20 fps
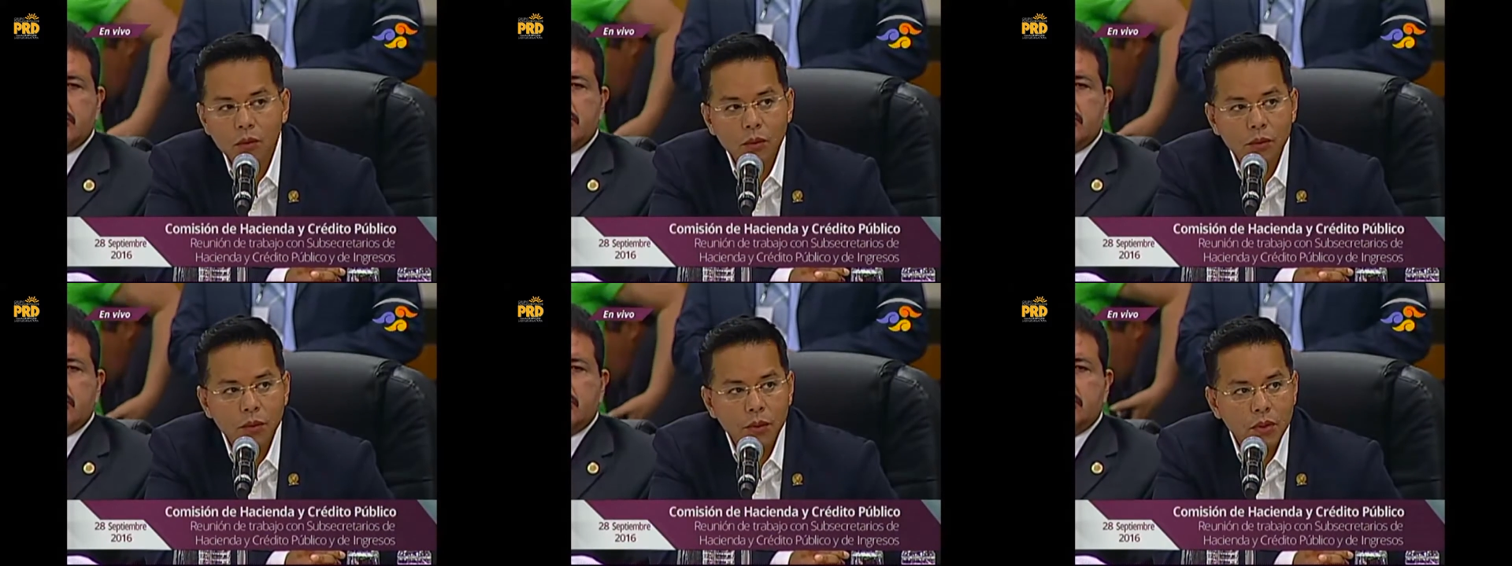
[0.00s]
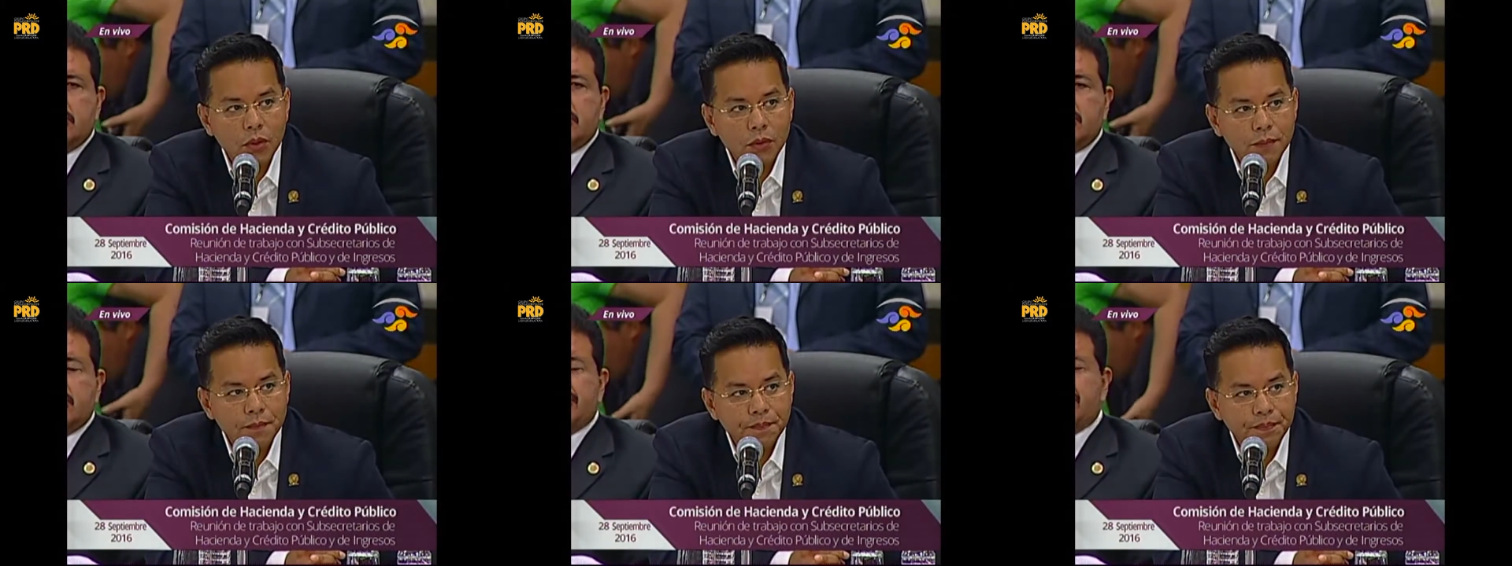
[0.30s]

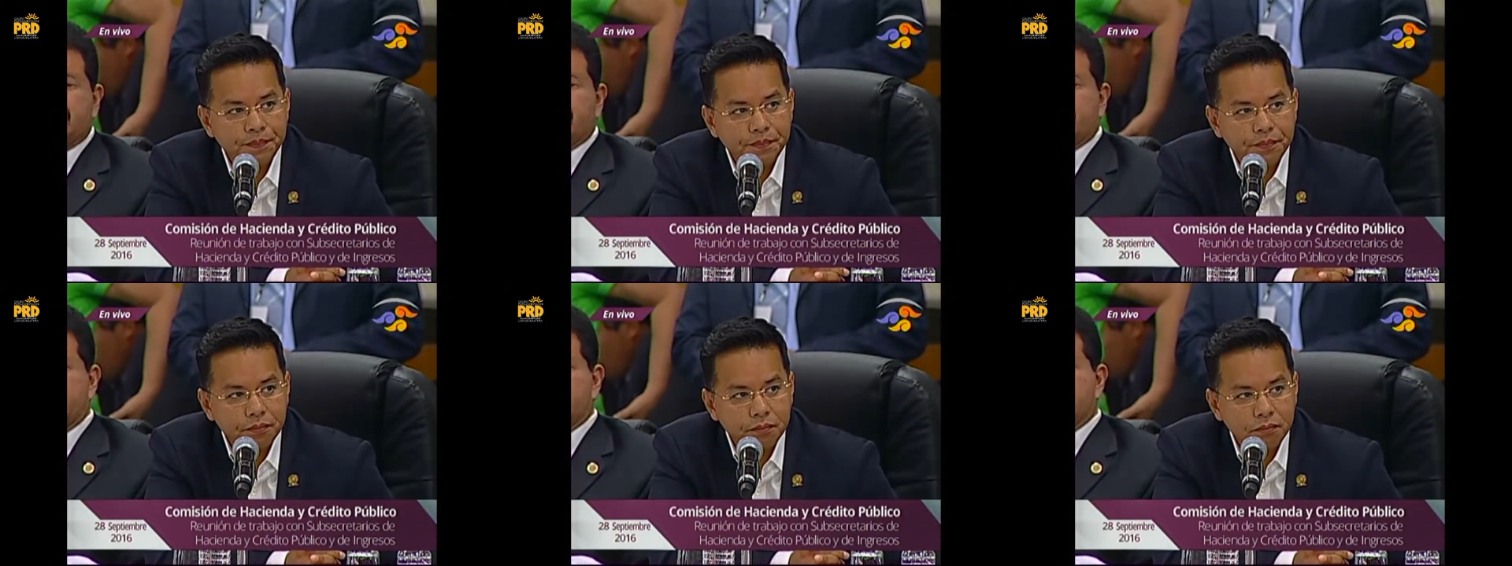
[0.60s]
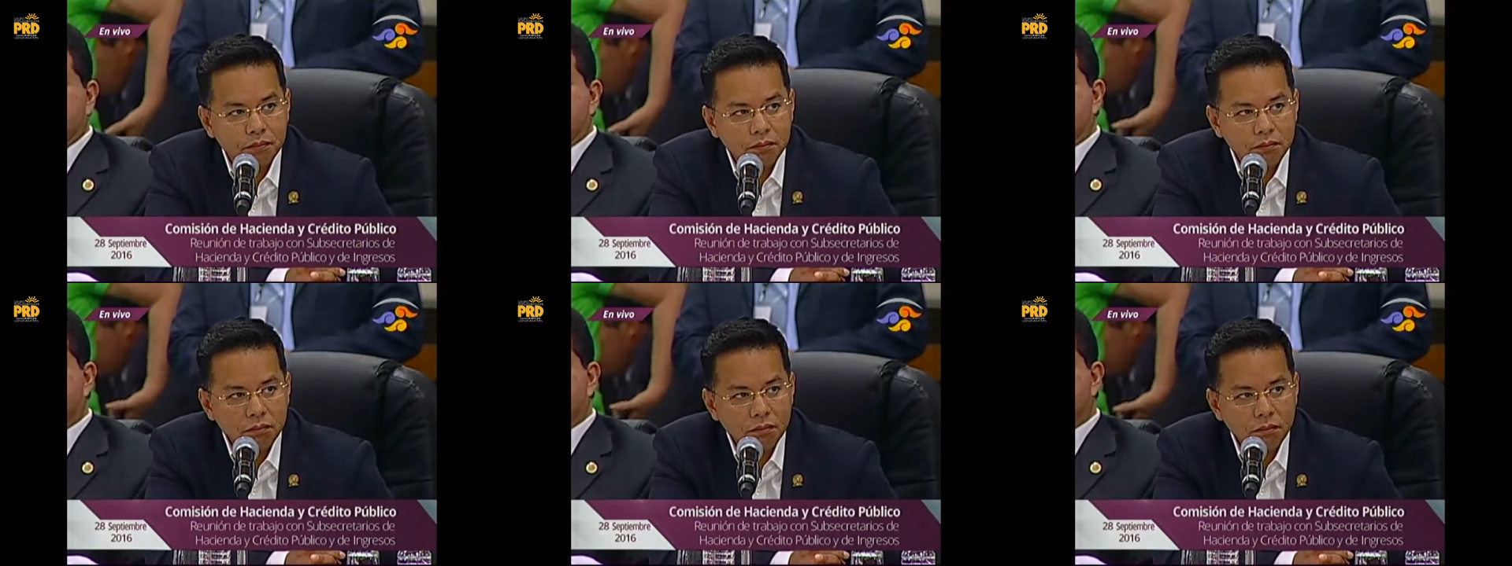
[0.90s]
Rubio,
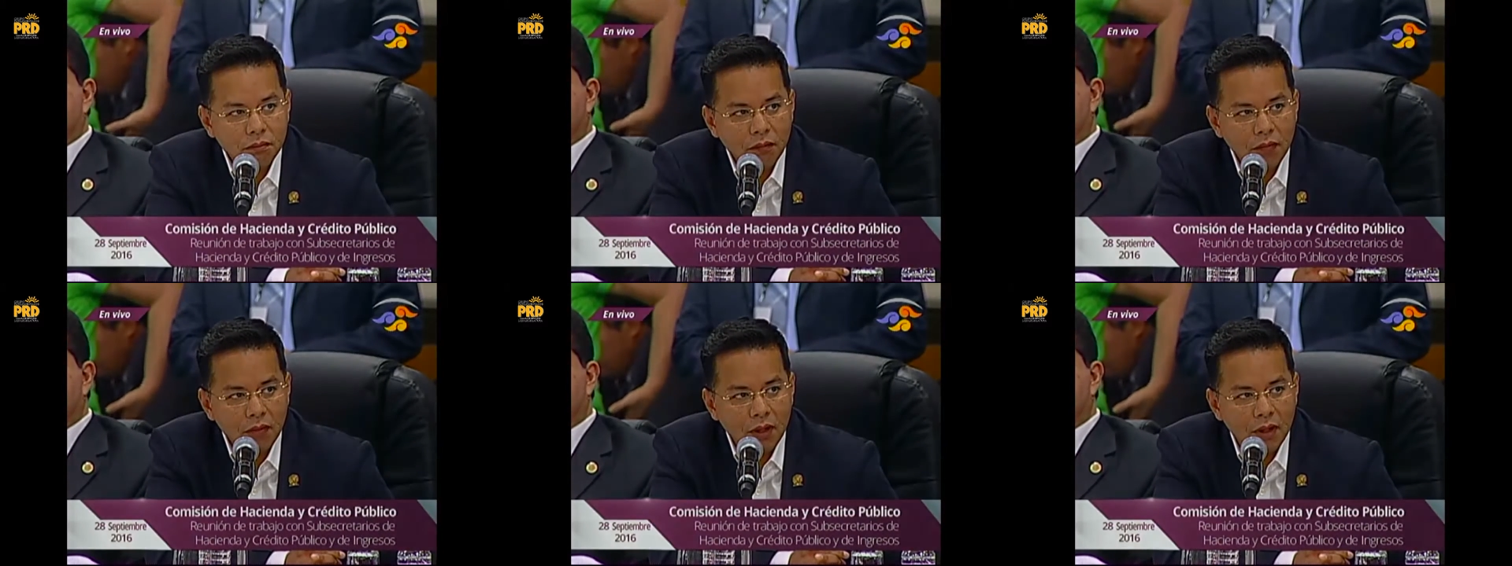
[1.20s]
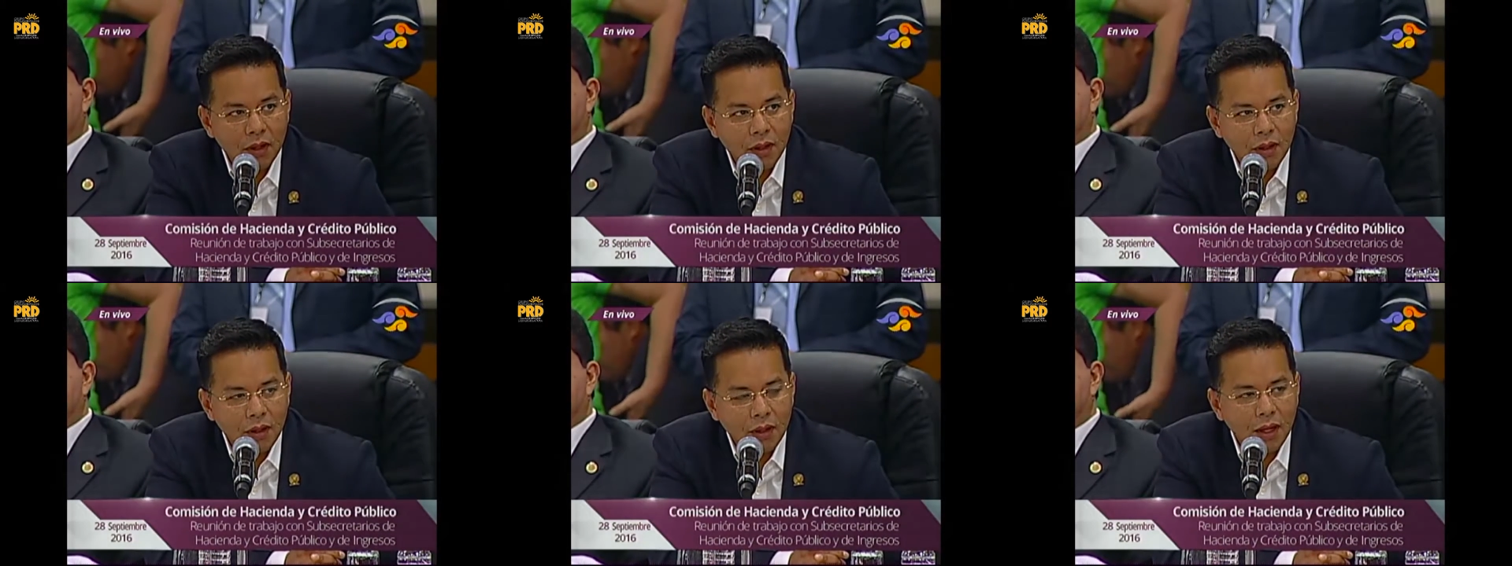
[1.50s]

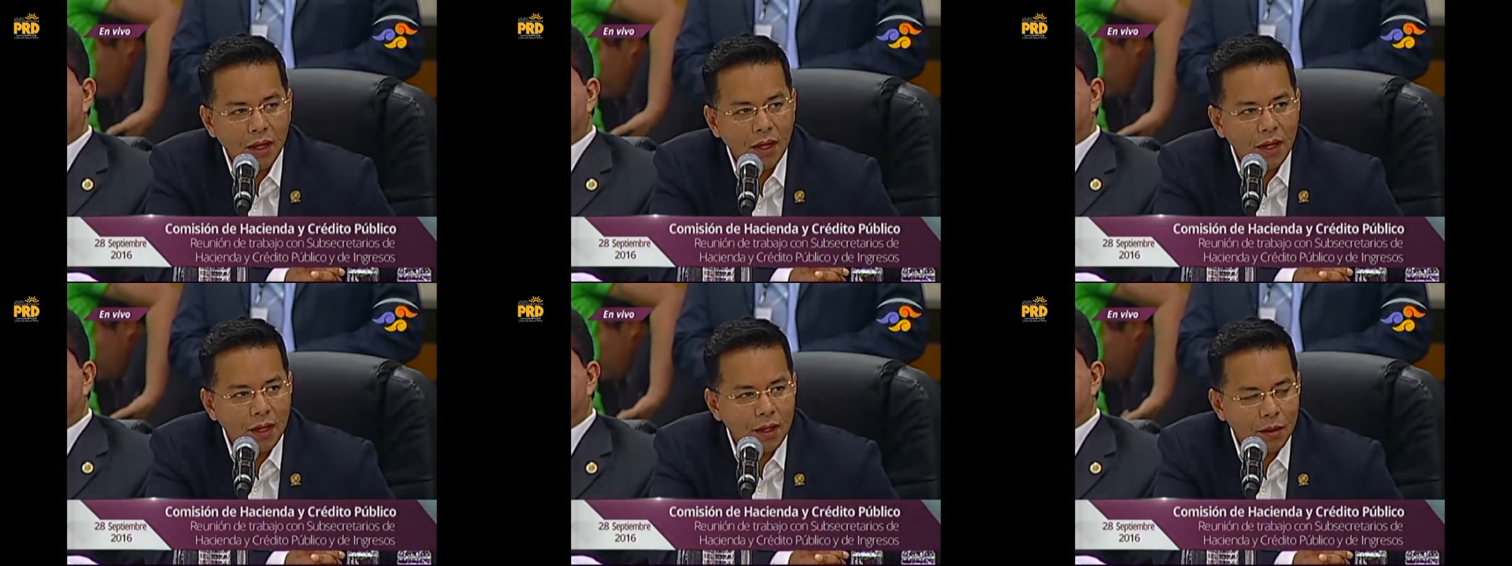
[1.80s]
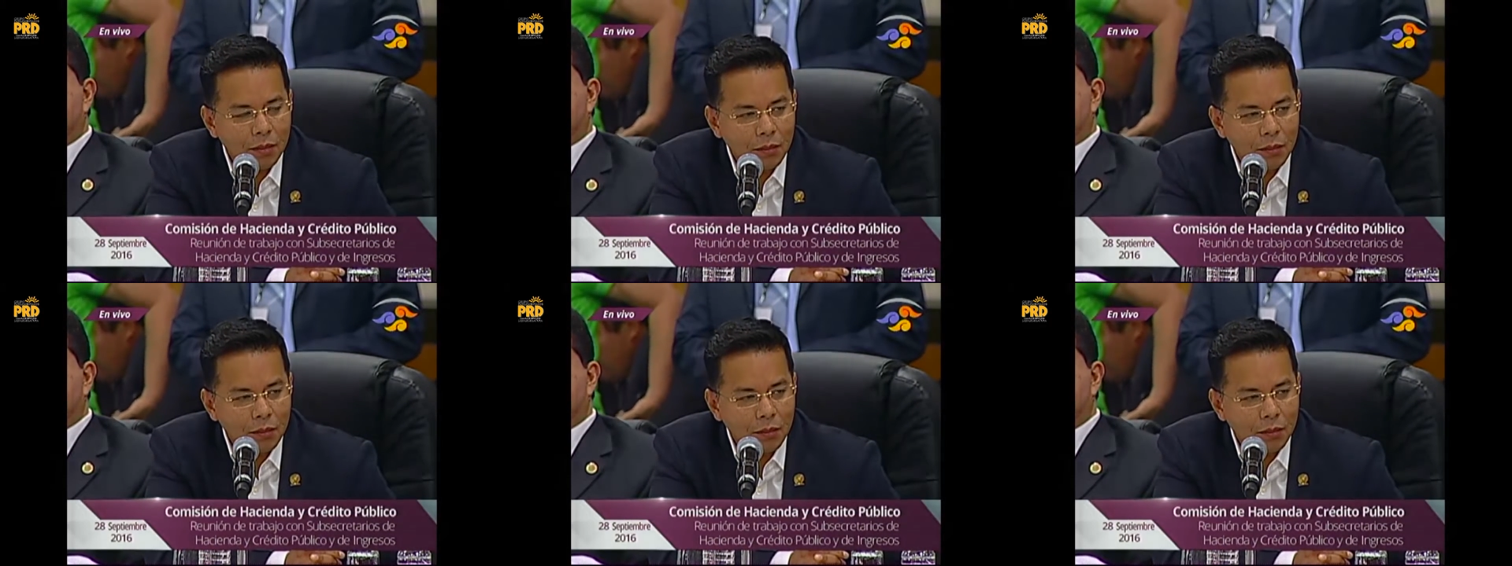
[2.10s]
a la